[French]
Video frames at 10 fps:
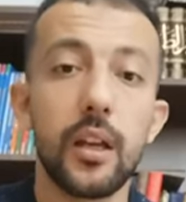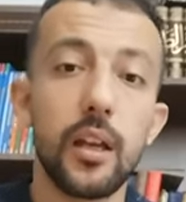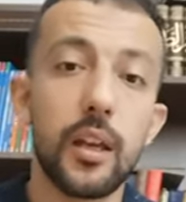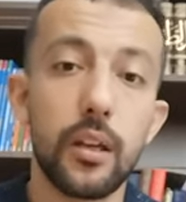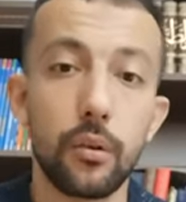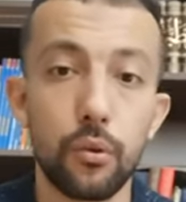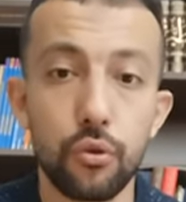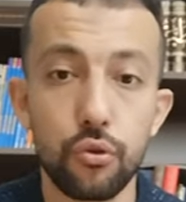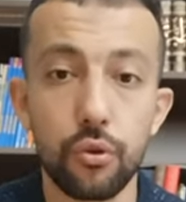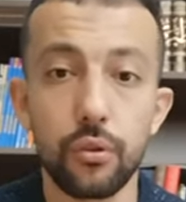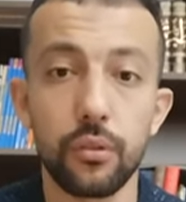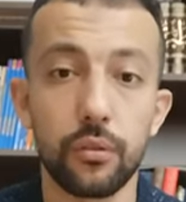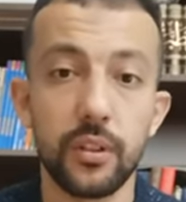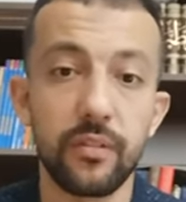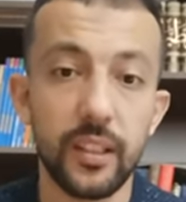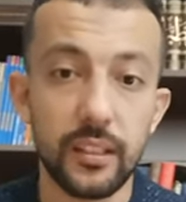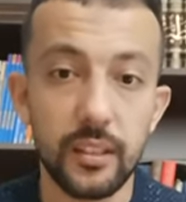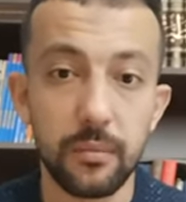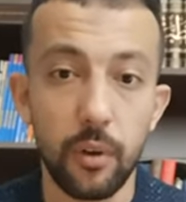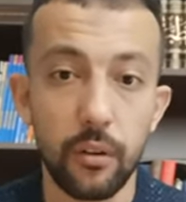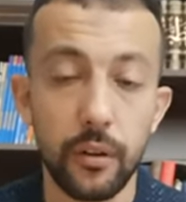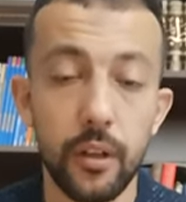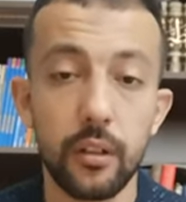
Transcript: et le jeu au divertissement.